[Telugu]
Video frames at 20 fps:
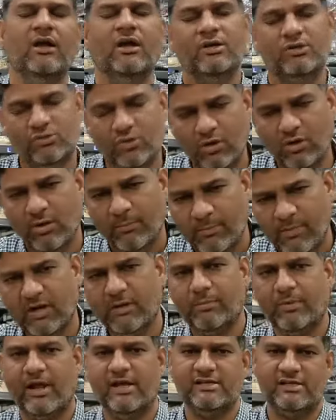సో మనకు
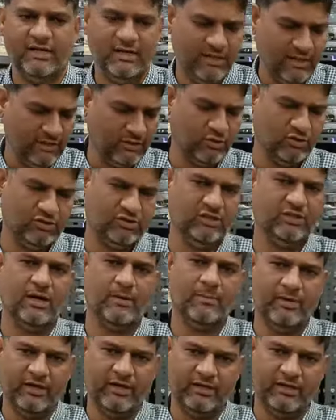ప్రైస్ అనేది అంత వచ్చింది
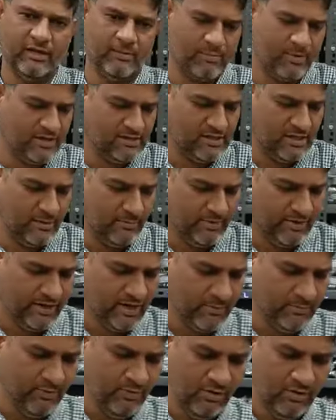కాబట్టి దాని ప్రైస్ అలా
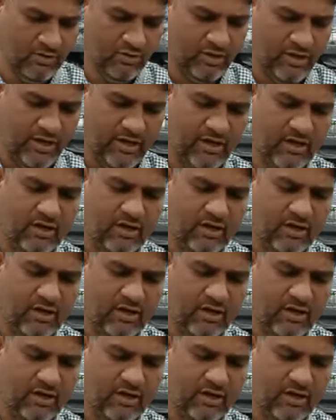పెట్టాము ఓకే